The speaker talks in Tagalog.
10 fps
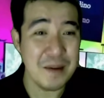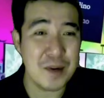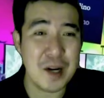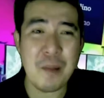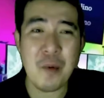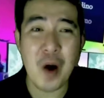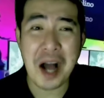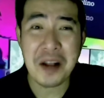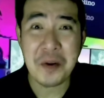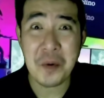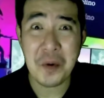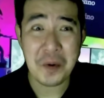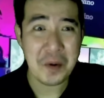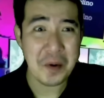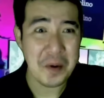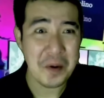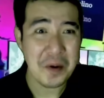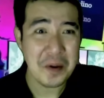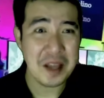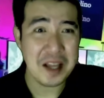Magkamukha, no?
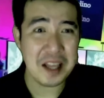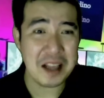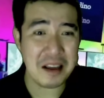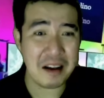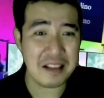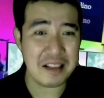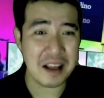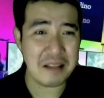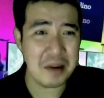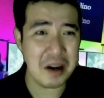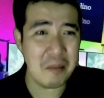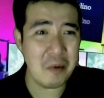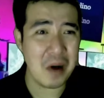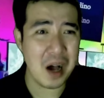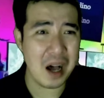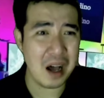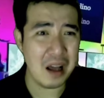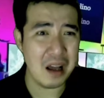Daniel tsaka si Seth, magkamukha.